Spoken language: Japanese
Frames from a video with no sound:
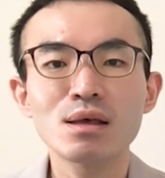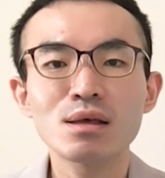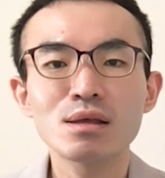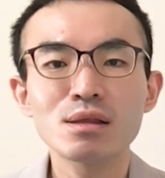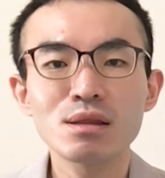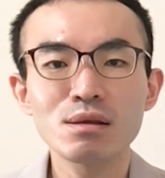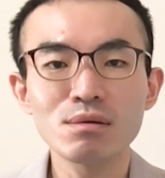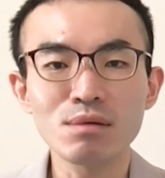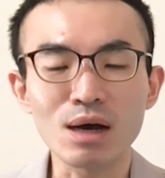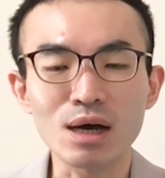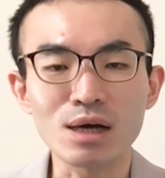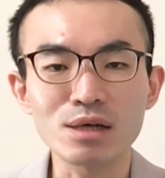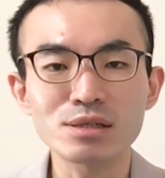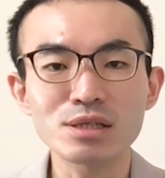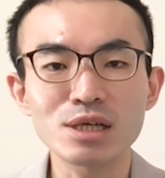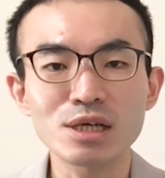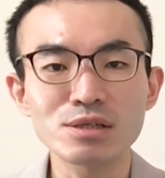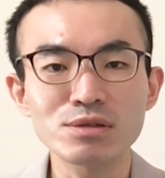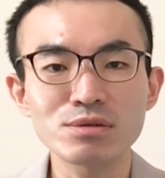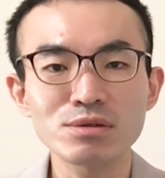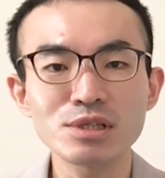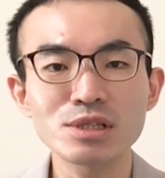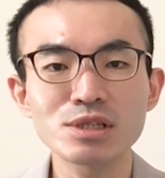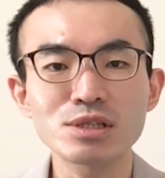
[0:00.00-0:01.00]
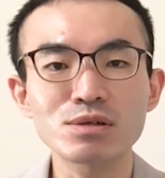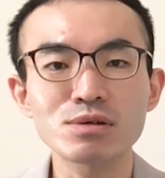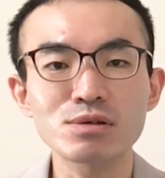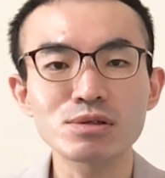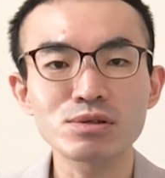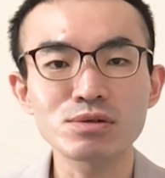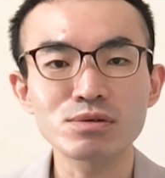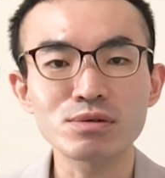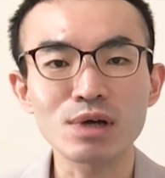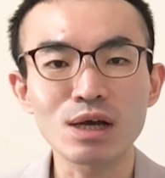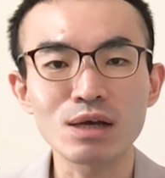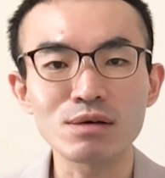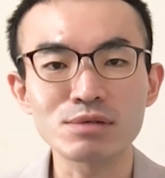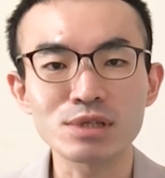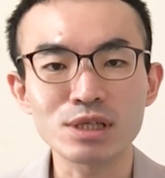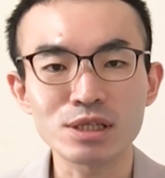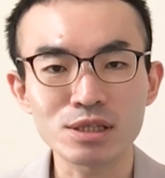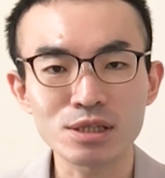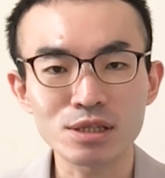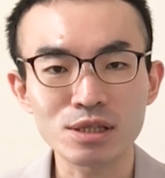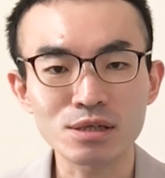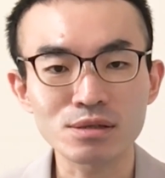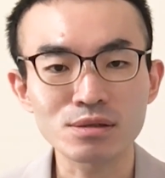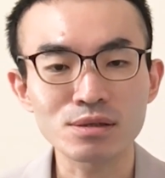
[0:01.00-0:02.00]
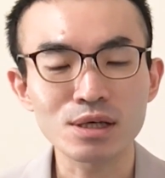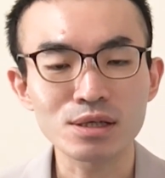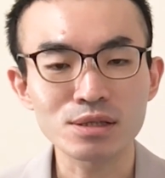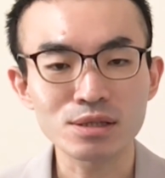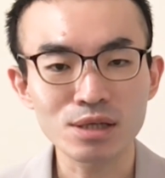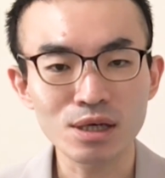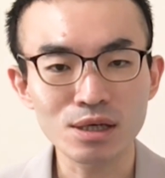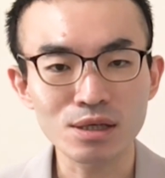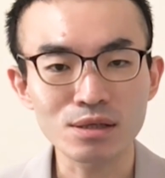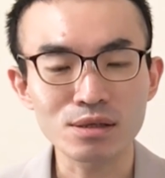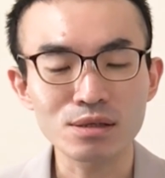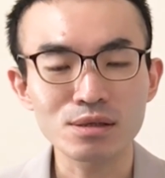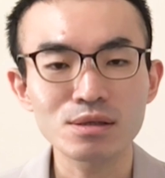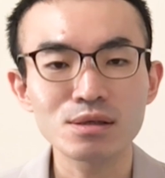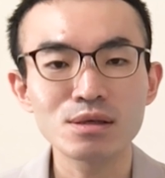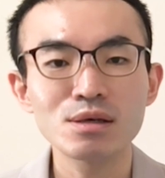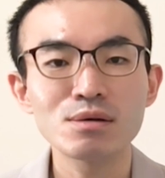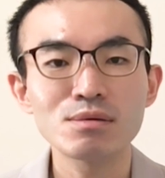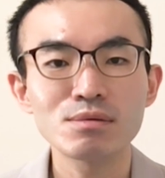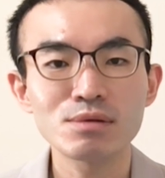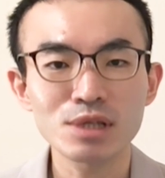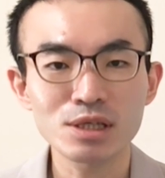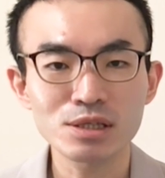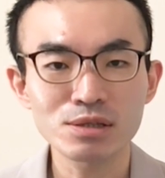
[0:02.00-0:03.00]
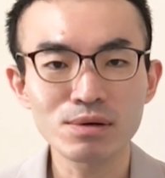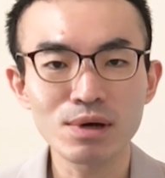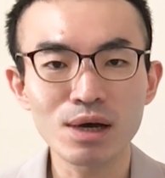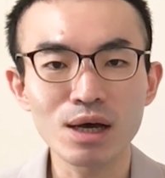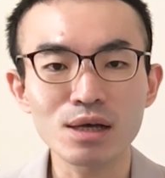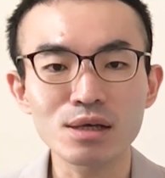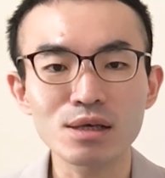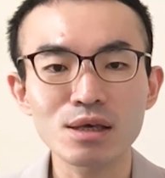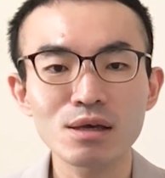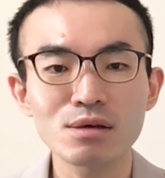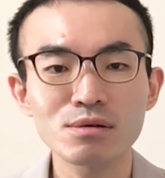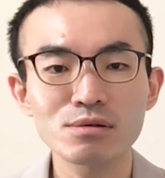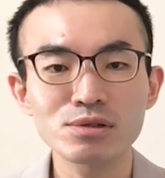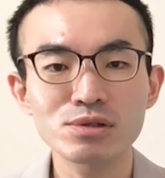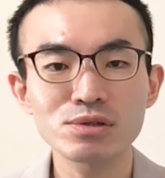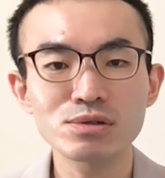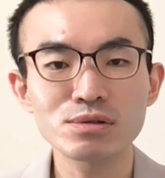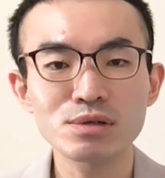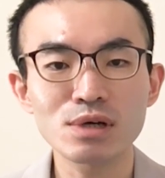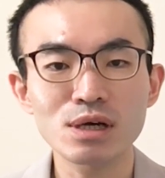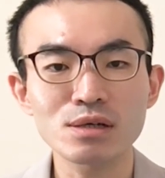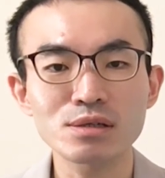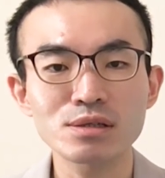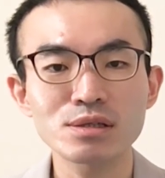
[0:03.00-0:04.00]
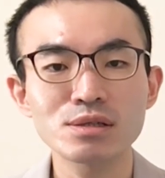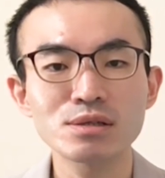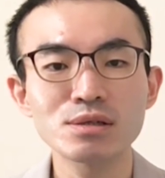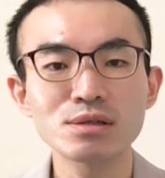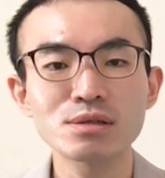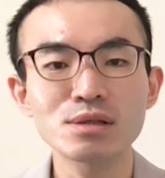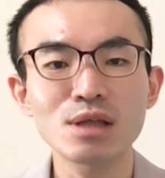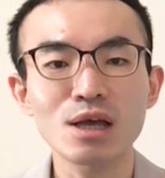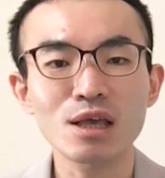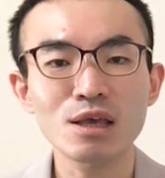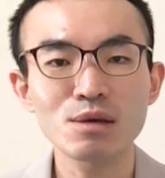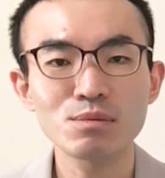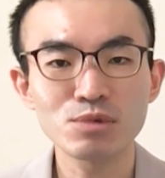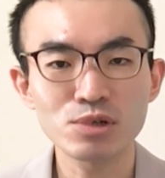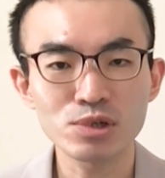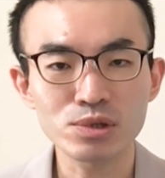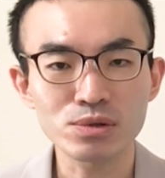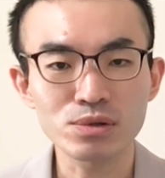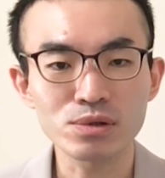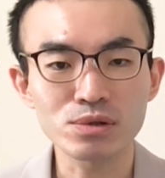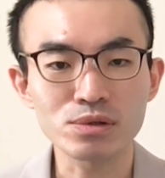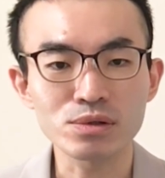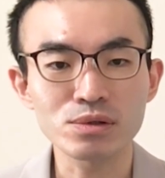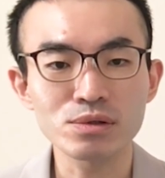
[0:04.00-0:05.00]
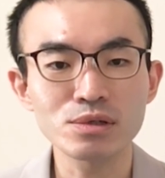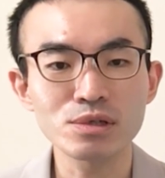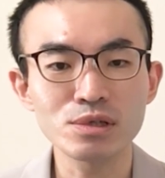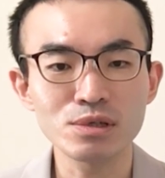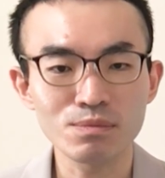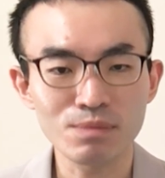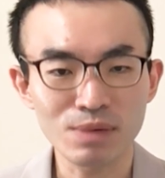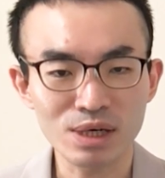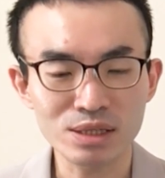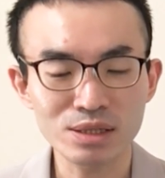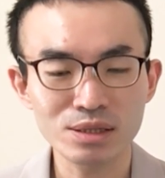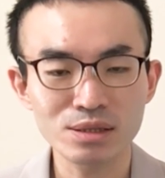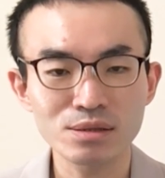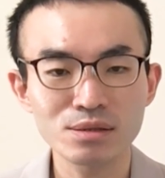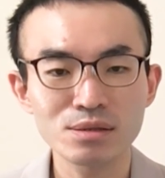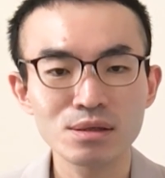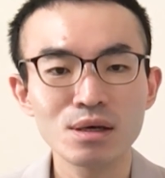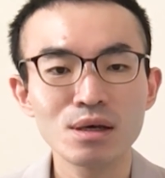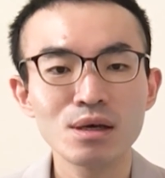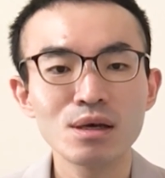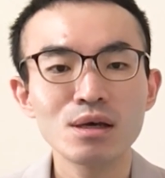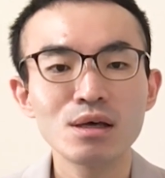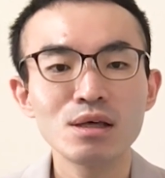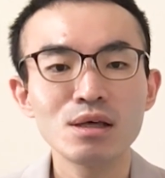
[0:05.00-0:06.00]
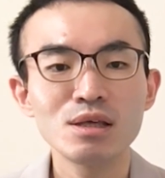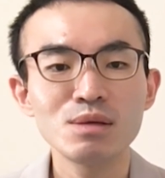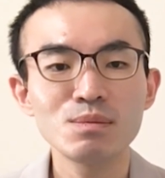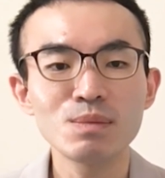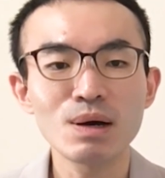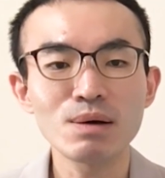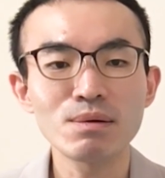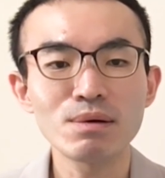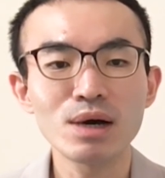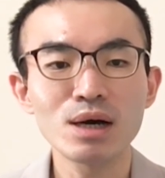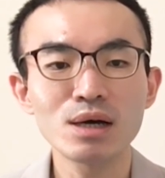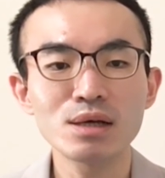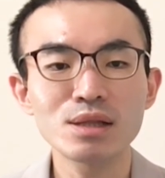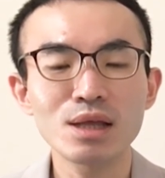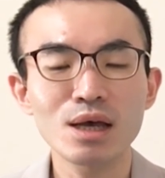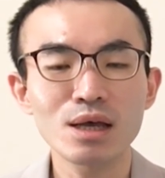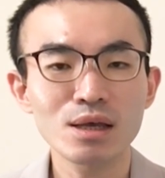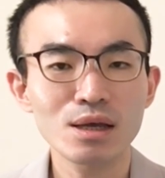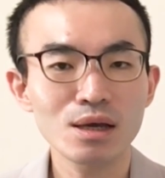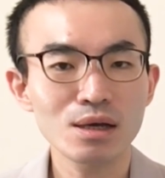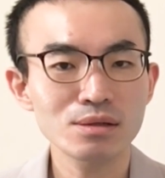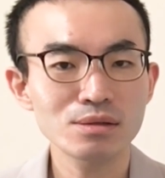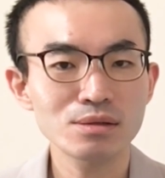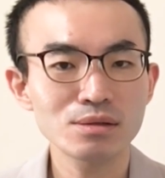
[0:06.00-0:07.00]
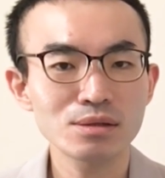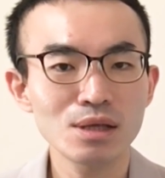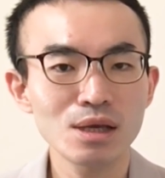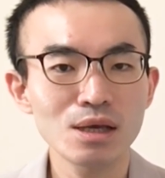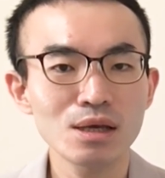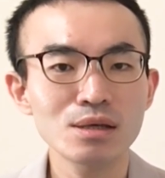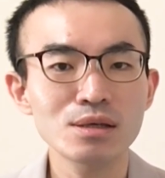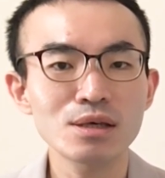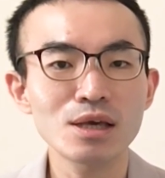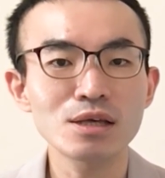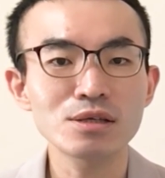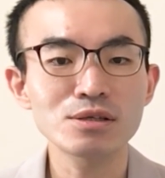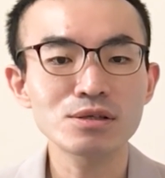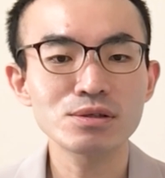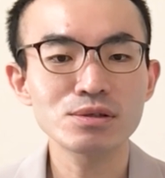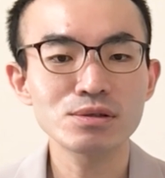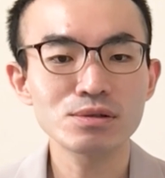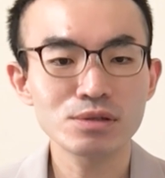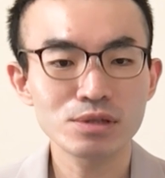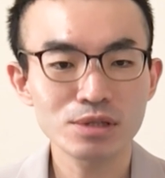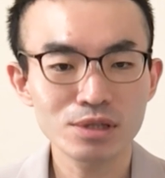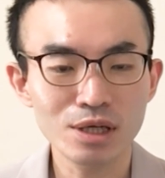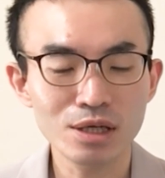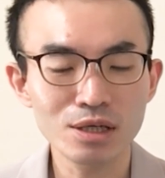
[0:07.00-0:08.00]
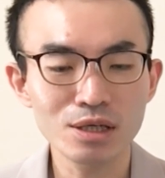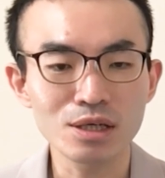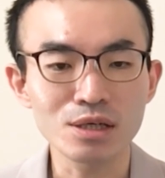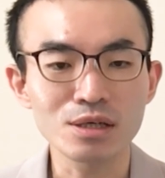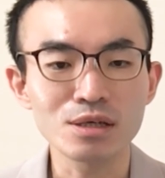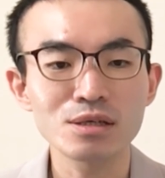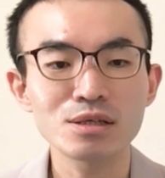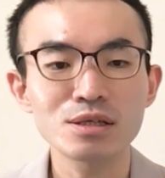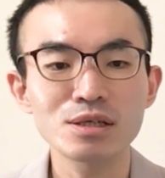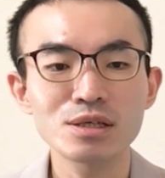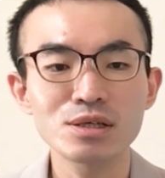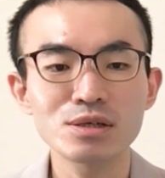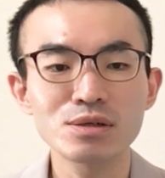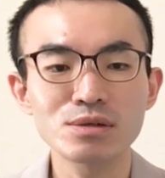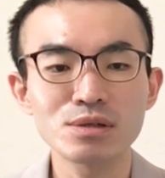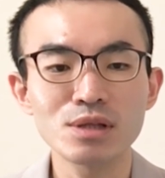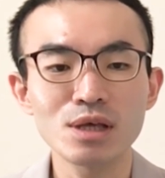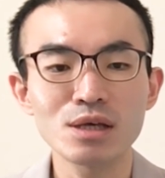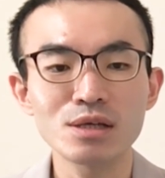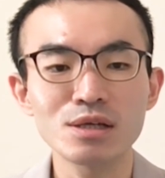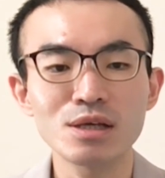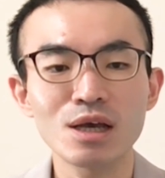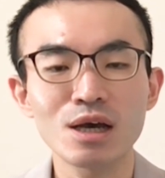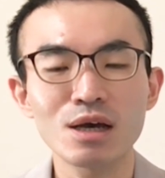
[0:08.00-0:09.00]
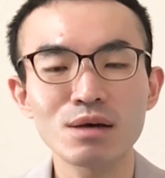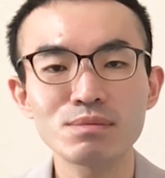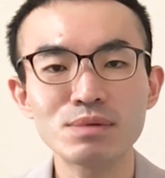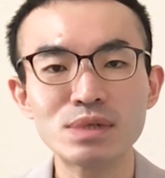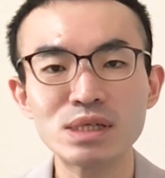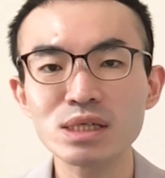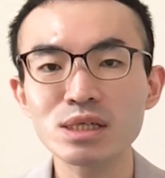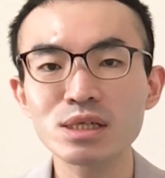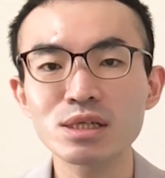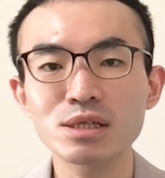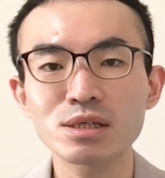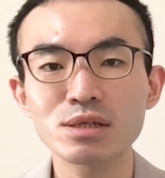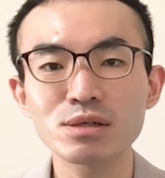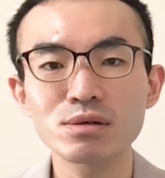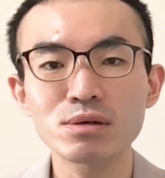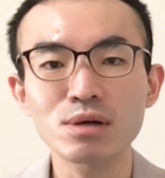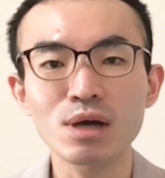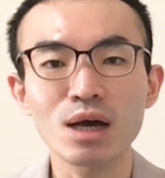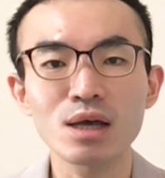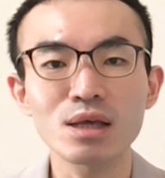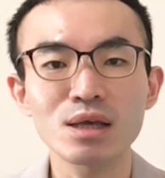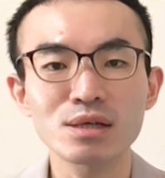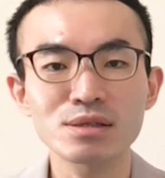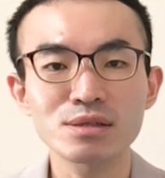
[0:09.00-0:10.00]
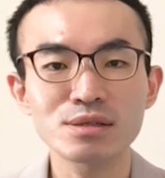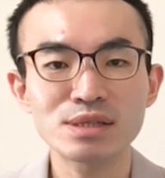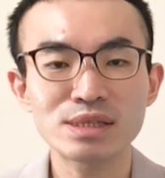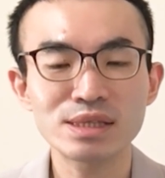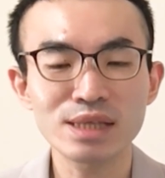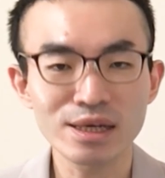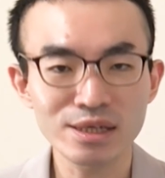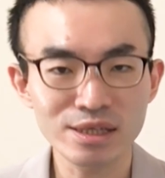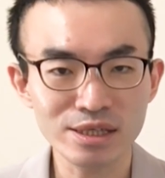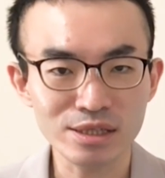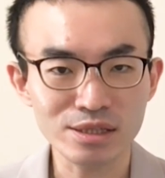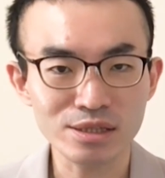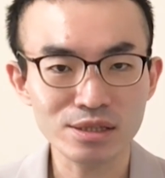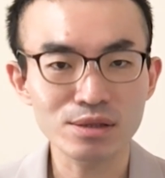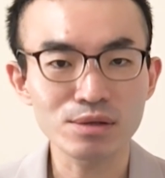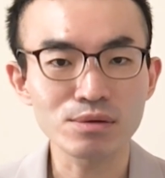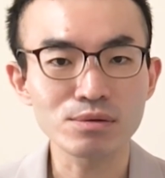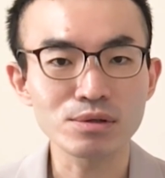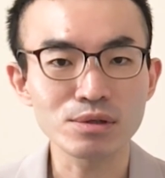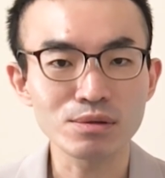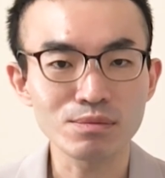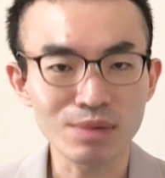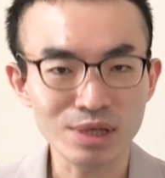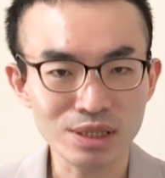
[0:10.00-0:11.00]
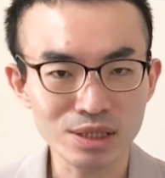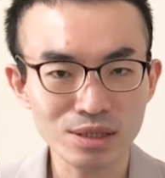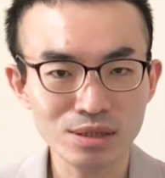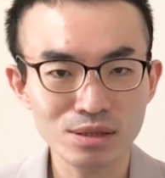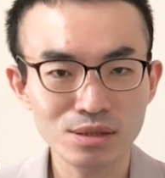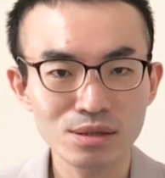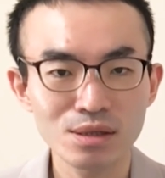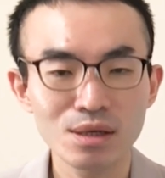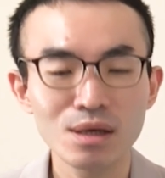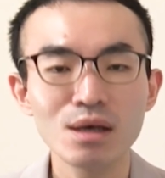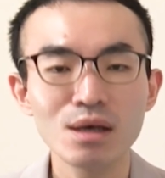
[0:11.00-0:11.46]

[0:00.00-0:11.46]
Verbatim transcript: では、最初に自己紹介をさせてください。私は言語聴覚士の竹本と言います。今は大学で研究をしたり、企業でリハビリ機器を開発したりしております。